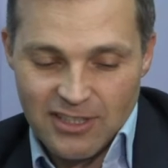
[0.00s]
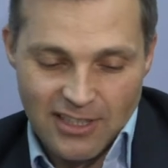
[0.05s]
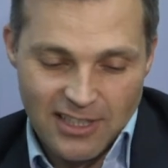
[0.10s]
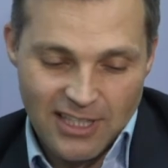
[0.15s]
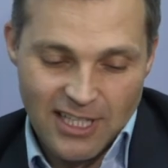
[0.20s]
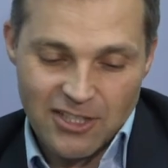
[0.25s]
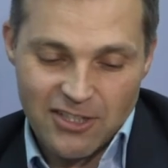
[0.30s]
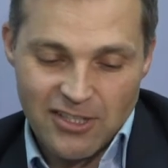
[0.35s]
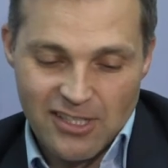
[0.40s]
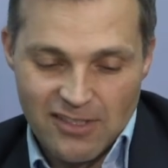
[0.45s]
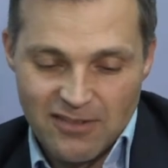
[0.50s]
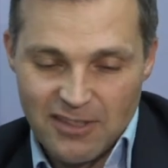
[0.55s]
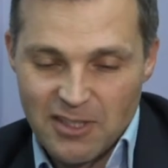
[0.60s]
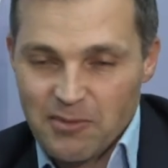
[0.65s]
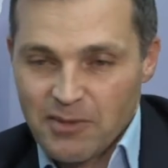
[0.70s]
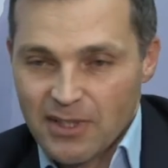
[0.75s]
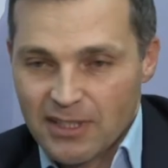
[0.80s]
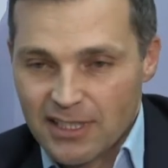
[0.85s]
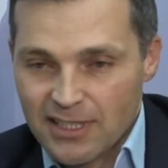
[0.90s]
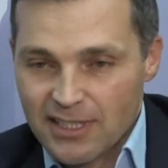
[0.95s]
наши
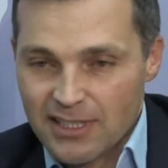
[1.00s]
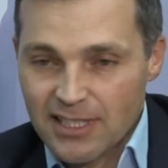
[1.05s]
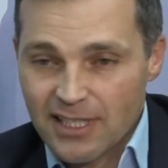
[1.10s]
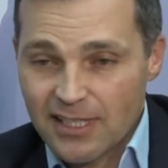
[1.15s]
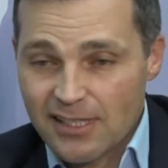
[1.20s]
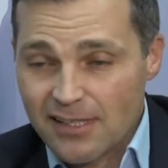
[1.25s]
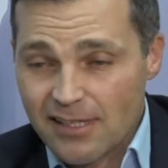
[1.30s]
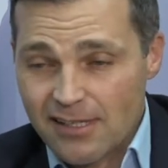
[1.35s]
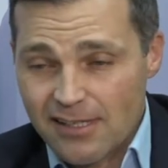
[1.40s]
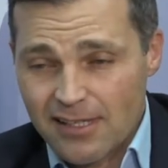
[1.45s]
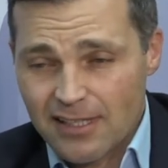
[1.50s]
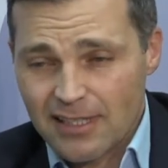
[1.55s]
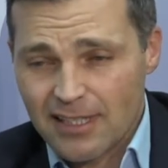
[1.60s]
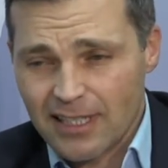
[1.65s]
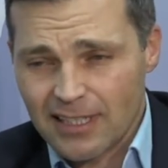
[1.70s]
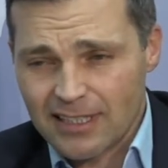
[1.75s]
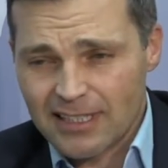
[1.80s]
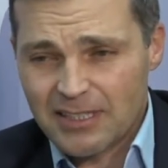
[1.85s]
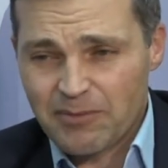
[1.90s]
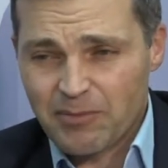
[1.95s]
современные тексты
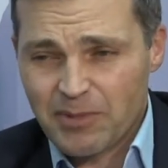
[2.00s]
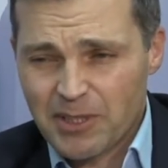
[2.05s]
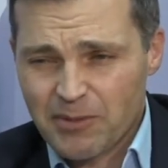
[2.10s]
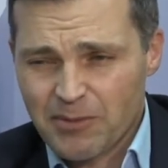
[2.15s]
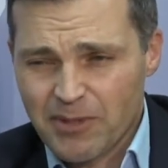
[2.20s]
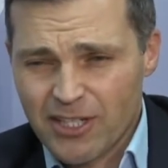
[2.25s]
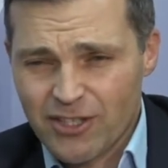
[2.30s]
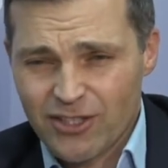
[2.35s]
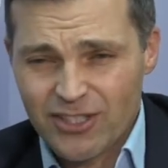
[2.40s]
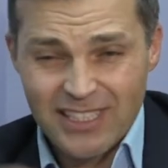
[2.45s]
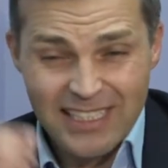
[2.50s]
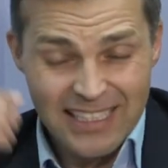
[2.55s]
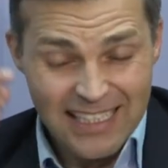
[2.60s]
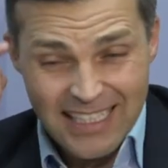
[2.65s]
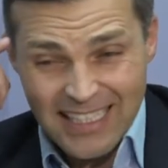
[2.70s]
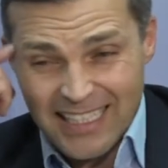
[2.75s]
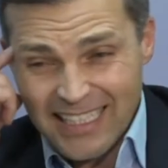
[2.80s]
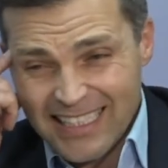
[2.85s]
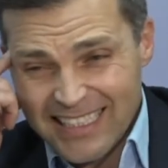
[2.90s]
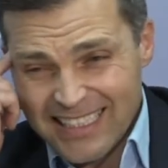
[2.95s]
сценарные, и понимаешь,
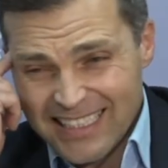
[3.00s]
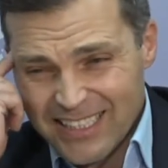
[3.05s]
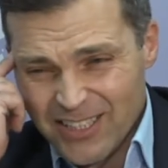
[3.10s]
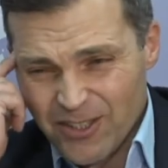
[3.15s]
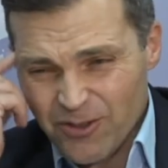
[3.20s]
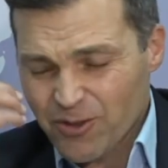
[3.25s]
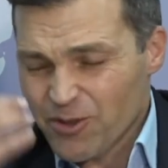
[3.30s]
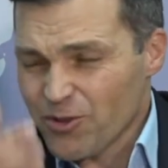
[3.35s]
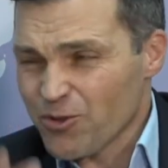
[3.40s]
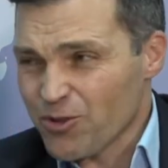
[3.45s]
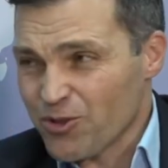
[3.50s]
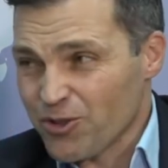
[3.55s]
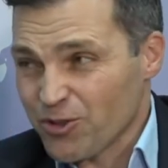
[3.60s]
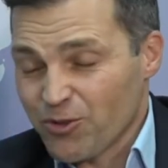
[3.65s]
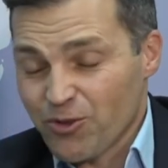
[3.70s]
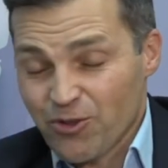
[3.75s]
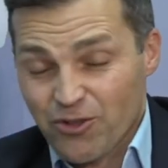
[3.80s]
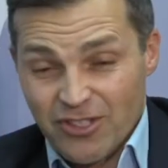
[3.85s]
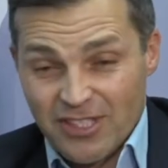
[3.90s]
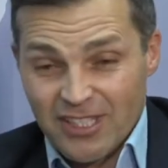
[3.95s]
ну, не очень
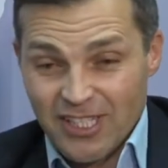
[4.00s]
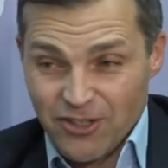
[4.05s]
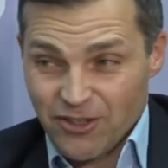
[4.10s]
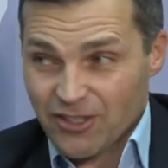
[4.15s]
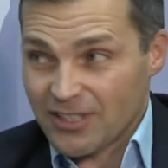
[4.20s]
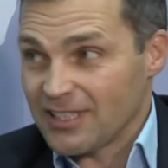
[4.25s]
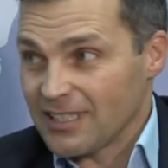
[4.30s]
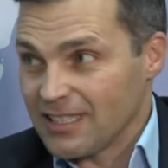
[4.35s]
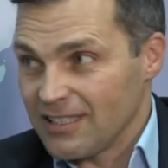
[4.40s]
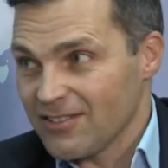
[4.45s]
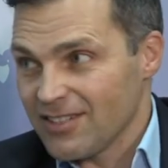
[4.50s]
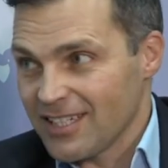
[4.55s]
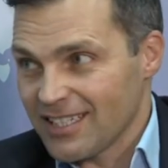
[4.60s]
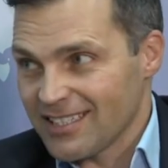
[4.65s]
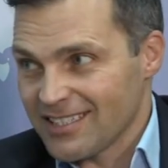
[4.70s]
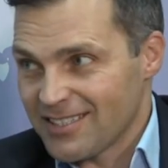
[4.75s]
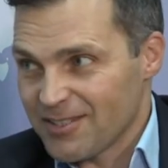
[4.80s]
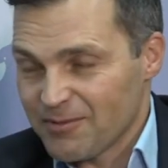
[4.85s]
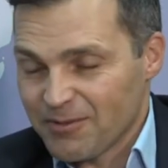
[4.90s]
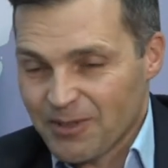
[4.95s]
хочется даже это
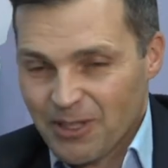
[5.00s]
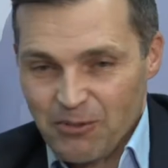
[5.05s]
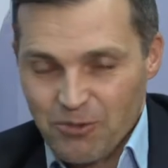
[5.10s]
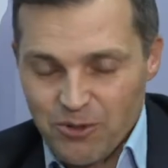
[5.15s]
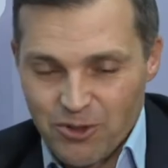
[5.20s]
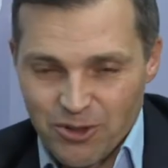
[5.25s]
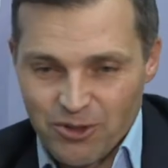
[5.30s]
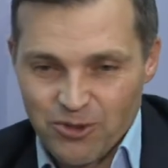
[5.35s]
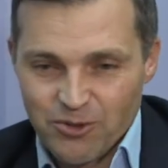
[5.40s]
говорить, потому что,